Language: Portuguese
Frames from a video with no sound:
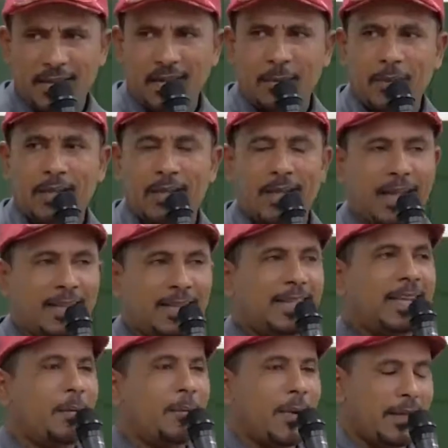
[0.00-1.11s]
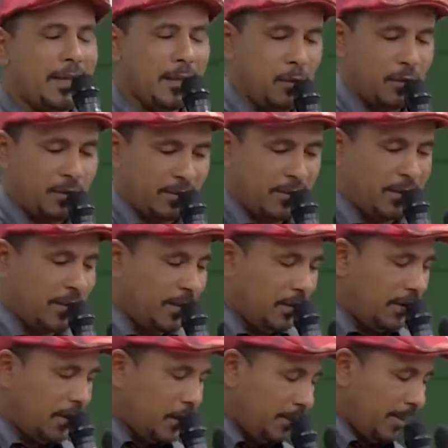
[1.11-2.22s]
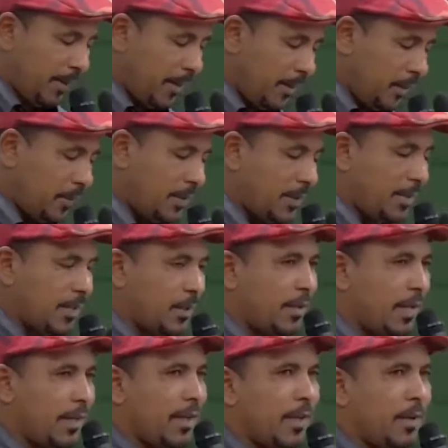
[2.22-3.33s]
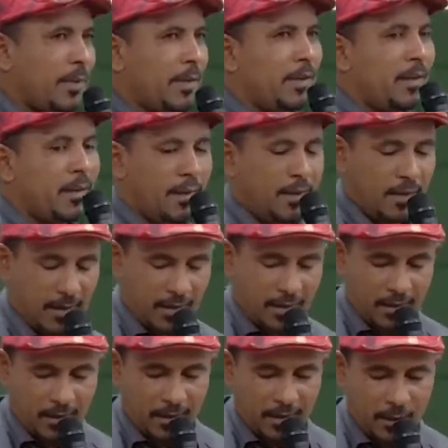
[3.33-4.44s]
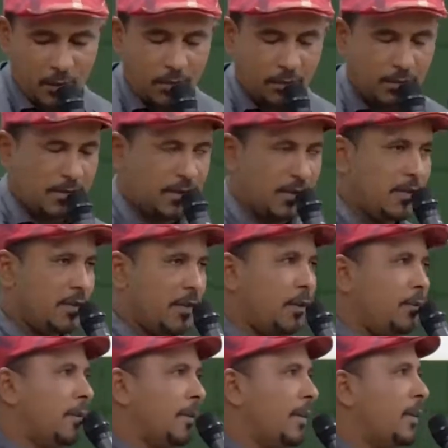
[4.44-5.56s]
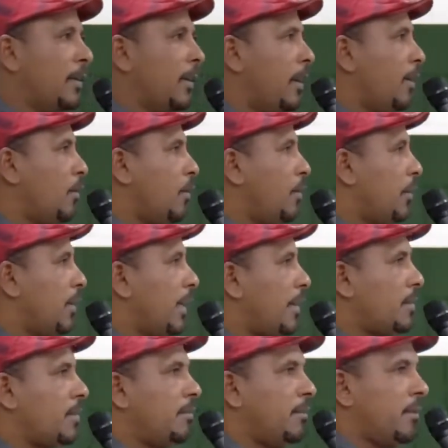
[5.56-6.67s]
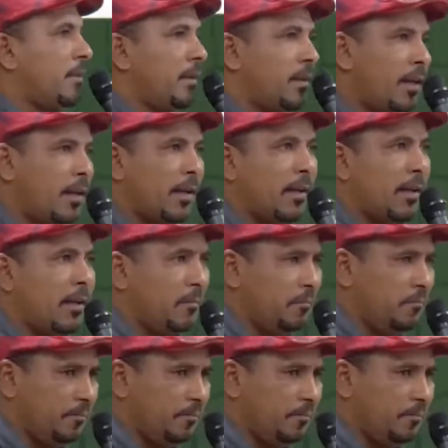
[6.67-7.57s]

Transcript: Câmara, de lá de Queimada Nova, não perde uma sessão da Câmara. É, outros que estão em comunidades é,